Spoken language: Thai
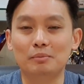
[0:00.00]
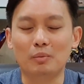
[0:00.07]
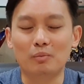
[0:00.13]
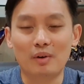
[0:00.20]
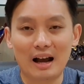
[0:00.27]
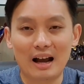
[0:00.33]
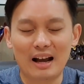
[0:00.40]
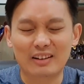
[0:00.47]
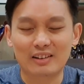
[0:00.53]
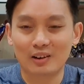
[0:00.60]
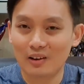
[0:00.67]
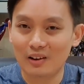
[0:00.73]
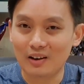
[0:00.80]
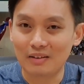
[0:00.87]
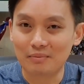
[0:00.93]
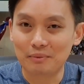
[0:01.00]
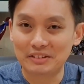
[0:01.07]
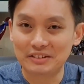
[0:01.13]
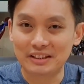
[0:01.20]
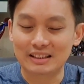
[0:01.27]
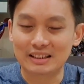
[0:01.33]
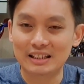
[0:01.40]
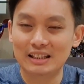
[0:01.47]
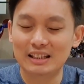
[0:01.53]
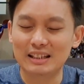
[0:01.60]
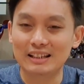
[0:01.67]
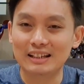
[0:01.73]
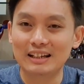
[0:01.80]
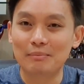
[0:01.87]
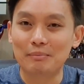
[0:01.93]
ผมว่าก็เป็นสิ่งที่
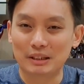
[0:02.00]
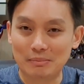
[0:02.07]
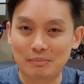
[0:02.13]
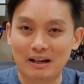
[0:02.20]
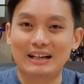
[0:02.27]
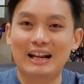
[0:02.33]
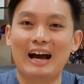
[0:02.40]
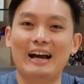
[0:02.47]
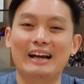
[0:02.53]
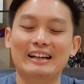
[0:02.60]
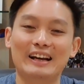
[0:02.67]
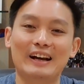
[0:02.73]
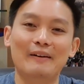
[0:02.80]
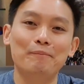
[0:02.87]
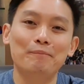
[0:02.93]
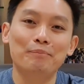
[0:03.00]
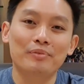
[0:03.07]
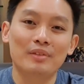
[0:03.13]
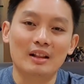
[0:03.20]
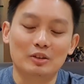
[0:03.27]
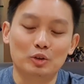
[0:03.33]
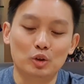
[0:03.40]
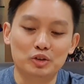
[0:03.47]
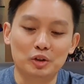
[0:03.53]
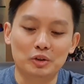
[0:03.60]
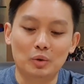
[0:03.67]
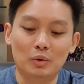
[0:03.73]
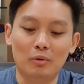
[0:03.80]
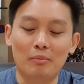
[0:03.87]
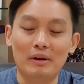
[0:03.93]
ปฏิบัติได้นะ โดยส่วน
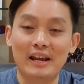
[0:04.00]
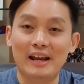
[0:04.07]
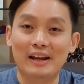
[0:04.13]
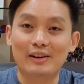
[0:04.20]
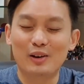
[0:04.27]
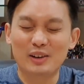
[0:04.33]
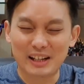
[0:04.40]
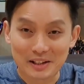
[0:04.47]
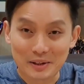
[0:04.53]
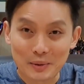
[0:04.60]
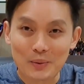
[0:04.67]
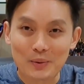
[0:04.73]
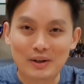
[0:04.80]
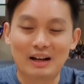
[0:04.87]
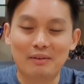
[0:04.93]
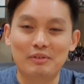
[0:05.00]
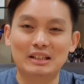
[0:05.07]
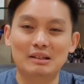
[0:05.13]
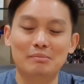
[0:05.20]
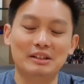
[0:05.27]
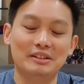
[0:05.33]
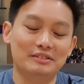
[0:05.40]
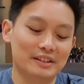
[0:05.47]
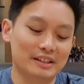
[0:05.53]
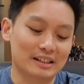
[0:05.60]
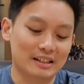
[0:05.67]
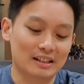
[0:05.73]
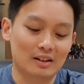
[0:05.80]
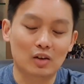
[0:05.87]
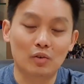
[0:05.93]
ตัวผมเองก็กินอยู่นะ วิตามินซี
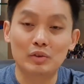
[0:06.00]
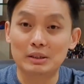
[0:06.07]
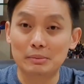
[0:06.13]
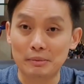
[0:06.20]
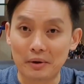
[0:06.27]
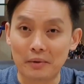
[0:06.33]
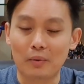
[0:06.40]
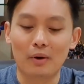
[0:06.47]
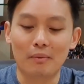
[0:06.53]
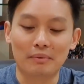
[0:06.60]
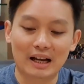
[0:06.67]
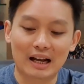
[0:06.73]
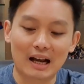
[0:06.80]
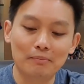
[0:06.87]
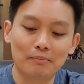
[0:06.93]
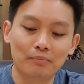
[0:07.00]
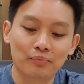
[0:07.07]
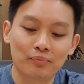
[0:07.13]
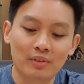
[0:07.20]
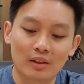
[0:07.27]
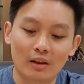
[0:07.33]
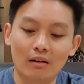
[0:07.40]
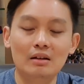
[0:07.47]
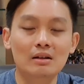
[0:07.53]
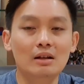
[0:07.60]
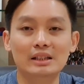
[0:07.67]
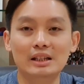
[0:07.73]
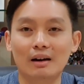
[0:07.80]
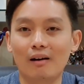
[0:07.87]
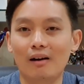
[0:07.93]
แล้วก็วิตามินรวมนะครับ ก็เลือก
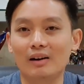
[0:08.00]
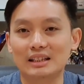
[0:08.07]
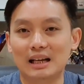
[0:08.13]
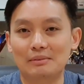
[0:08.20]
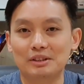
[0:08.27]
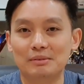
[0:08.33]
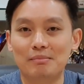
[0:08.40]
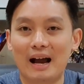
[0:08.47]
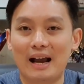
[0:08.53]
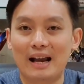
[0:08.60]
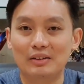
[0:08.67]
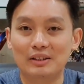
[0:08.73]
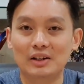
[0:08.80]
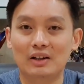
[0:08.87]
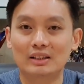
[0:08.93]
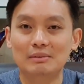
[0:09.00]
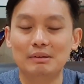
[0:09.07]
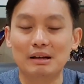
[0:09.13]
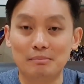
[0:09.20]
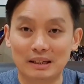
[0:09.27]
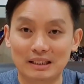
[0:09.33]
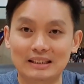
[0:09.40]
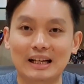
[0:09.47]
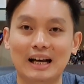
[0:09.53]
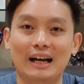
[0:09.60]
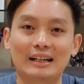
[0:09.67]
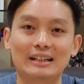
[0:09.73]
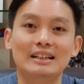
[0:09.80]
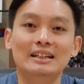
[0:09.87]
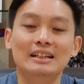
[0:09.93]
ยี่ห้อตามสบายเอายี่ห้อที่เป็นมาตรฐา
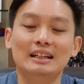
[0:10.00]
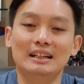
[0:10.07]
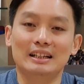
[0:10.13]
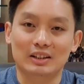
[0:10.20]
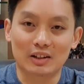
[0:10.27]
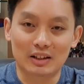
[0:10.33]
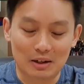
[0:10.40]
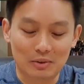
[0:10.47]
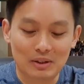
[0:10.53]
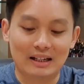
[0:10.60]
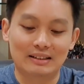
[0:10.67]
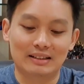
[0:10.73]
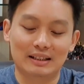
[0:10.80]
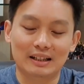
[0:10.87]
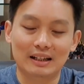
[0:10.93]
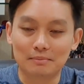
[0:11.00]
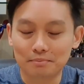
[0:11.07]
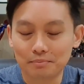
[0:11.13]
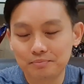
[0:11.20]
นก็แล้วกันนะครับ